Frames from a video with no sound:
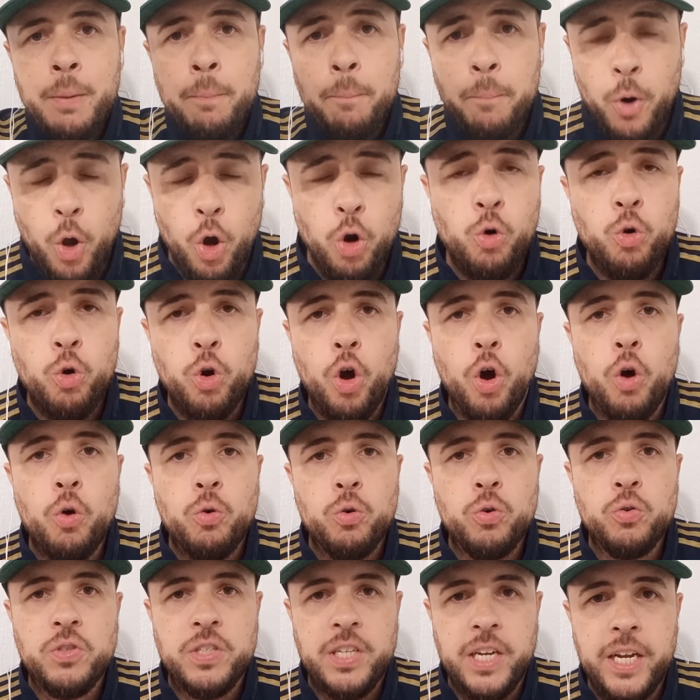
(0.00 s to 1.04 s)
procurou o
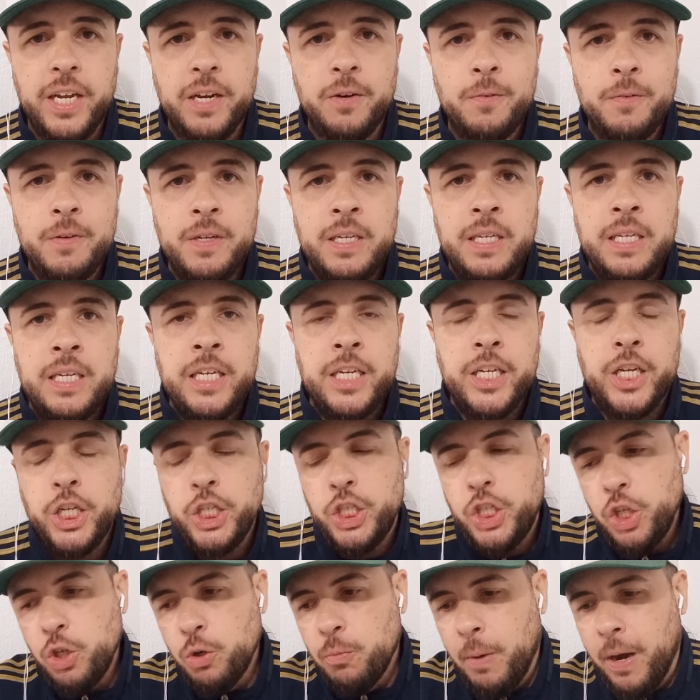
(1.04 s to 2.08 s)
Cruzeiro, que
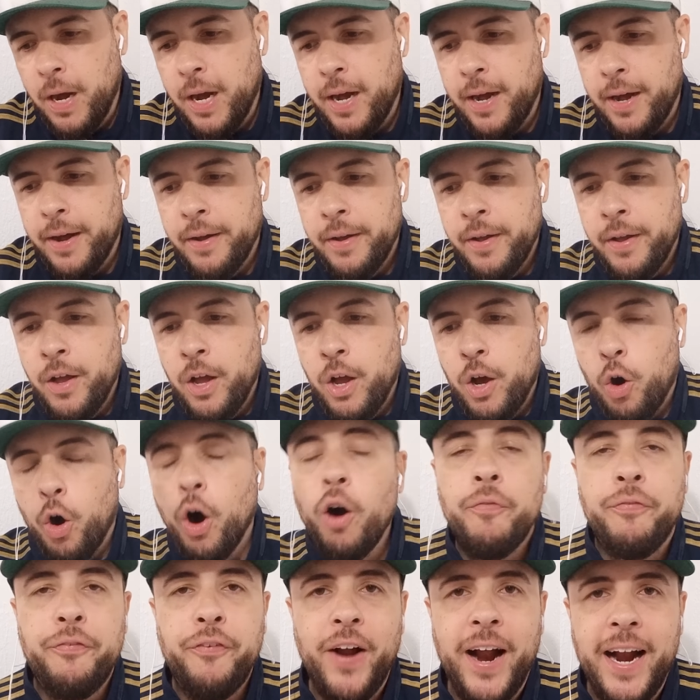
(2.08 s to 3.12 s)
tinha uma
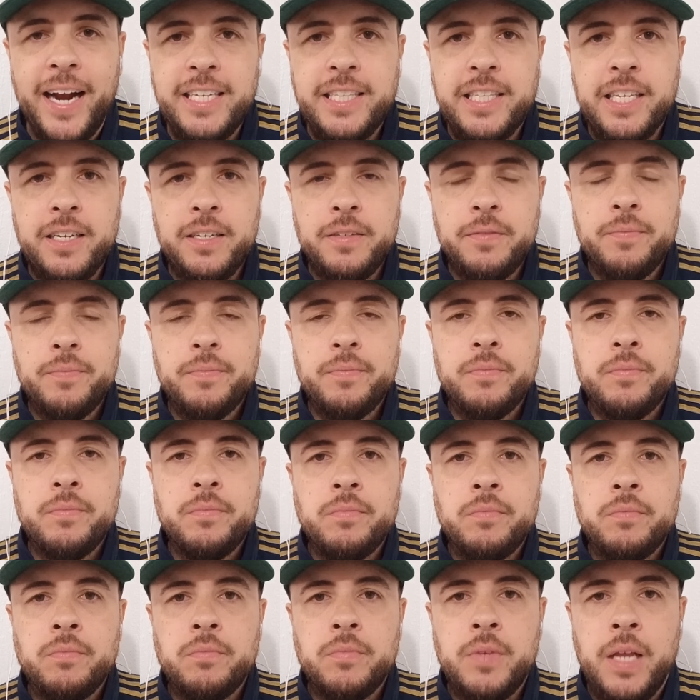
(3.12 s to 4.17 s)
oferta,
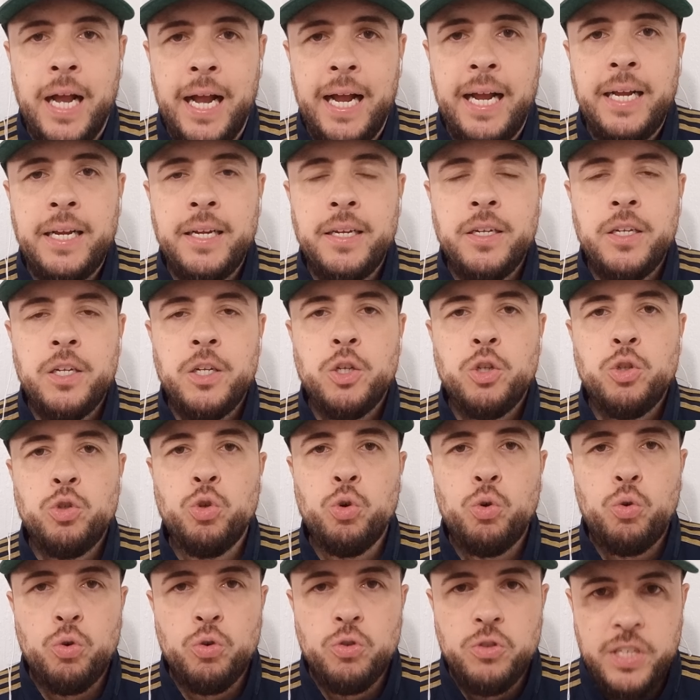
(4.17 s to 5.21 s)
né,
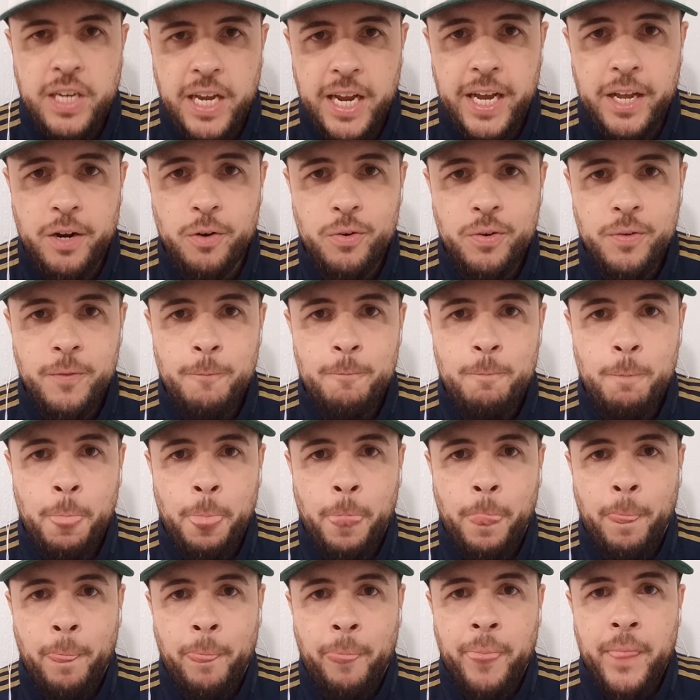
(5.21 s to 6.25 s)
do Cruzeiro
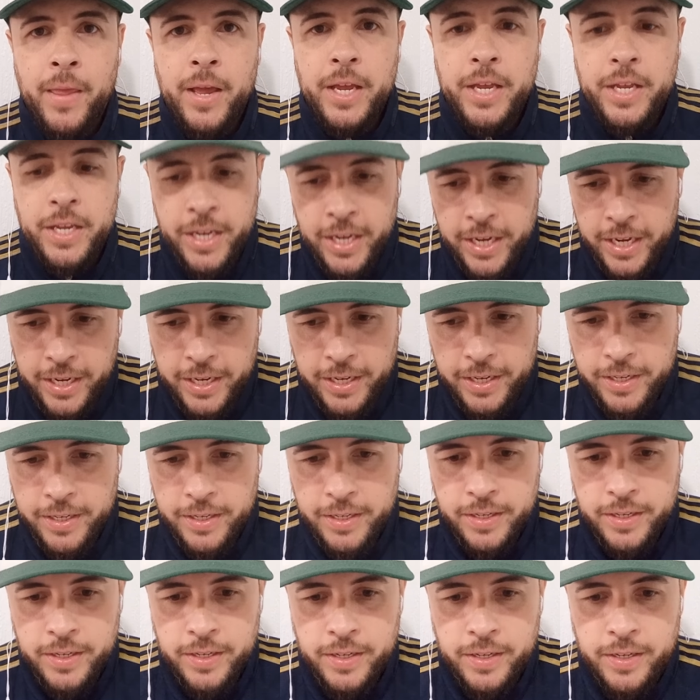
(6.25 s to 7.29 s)
e
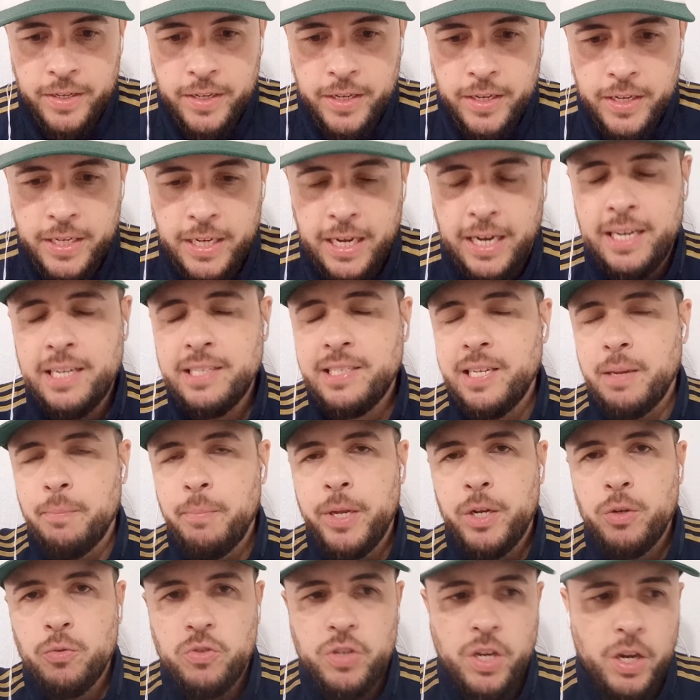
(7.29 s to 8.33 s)
ia
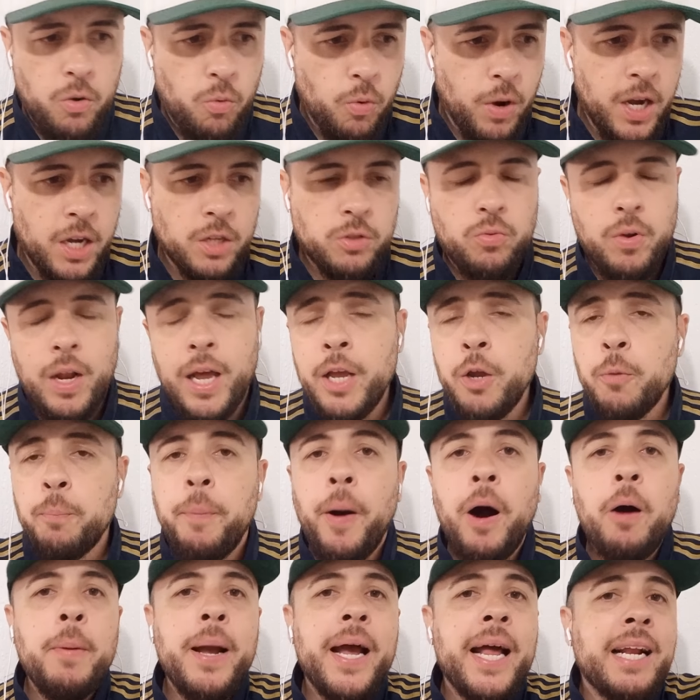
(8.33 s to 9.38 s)
receber não sei quanto lá e o
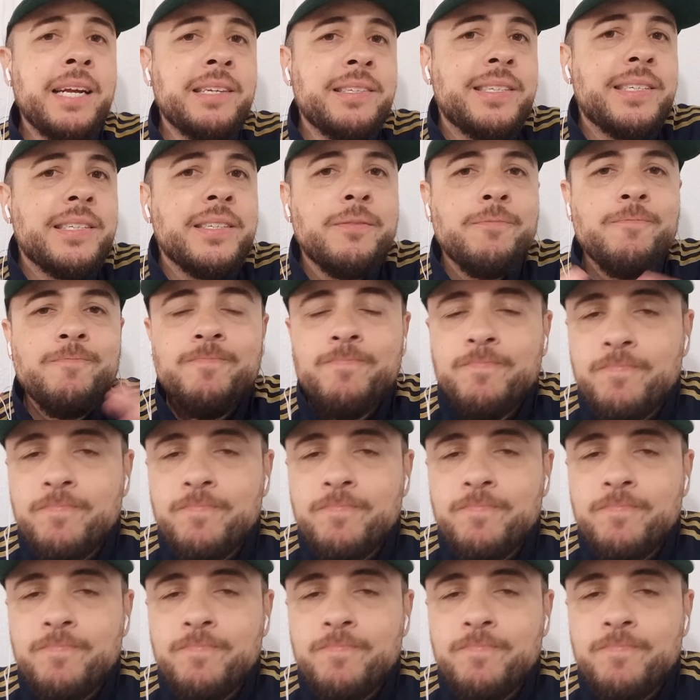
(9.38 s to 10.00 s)
Palmeiras